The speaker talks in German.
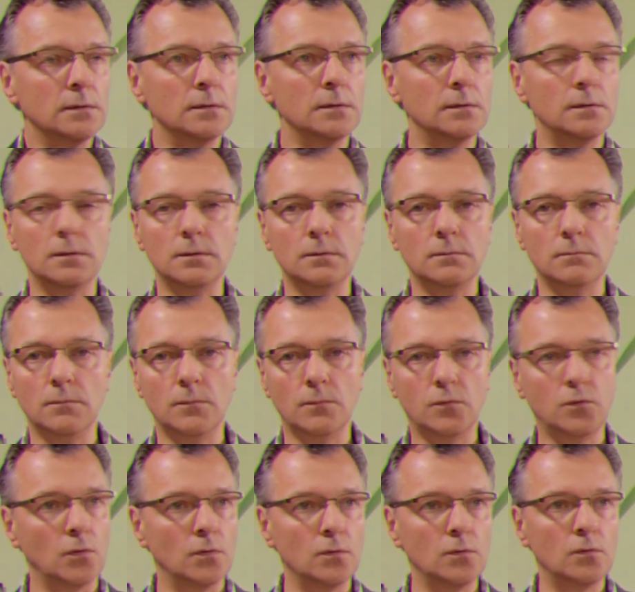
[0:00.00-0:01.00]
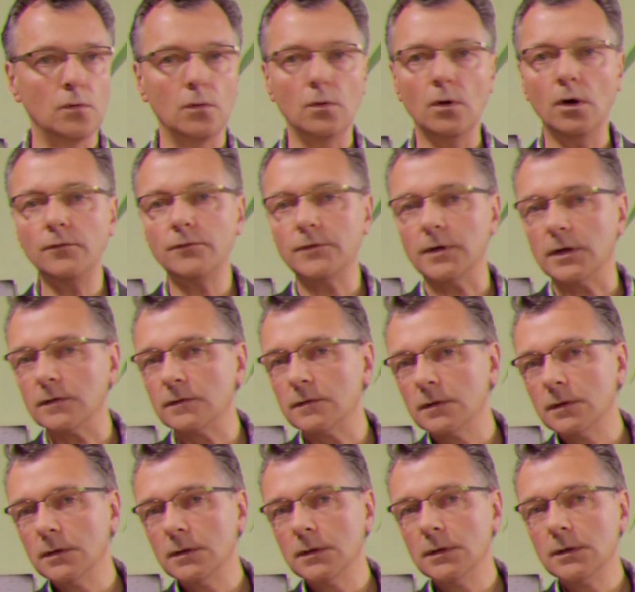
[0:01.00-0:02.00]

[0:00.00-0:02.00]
äh, so und so läuft das.